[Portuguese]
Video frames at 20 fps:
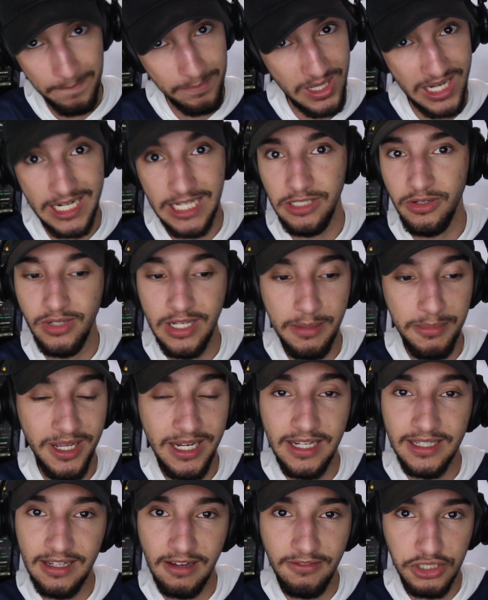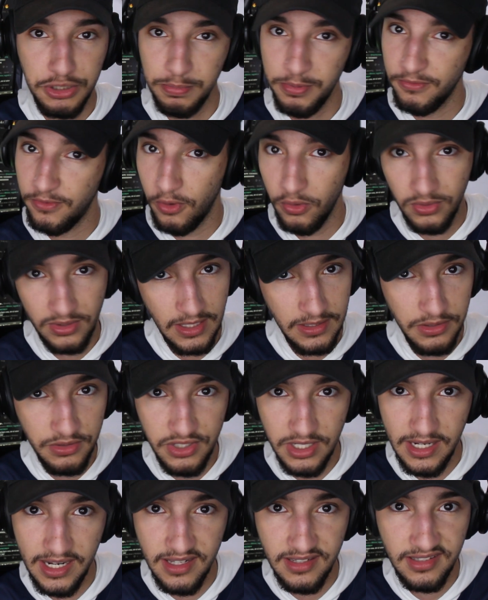Para quem não lembra, ele tava, tipo, voltando
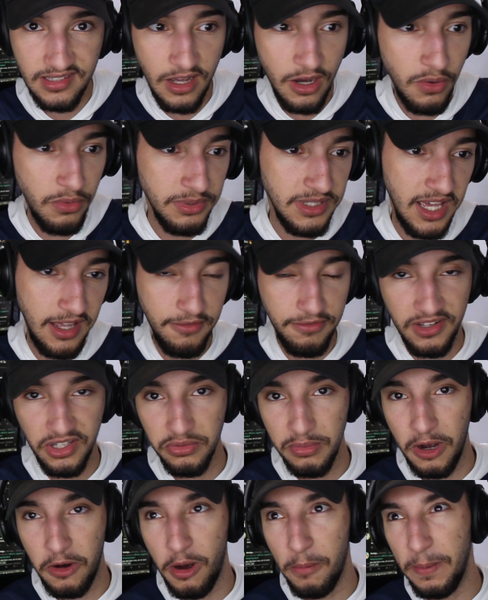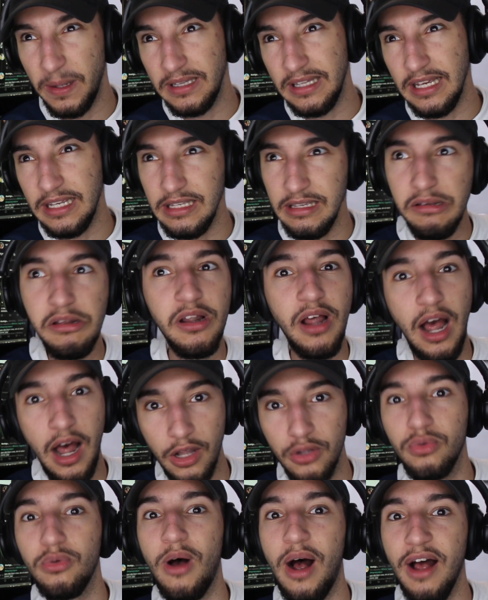de lesão e aí fez uma Copa até que
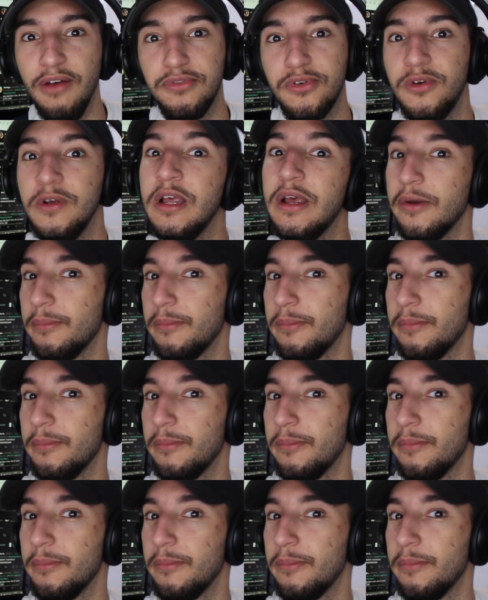razoável,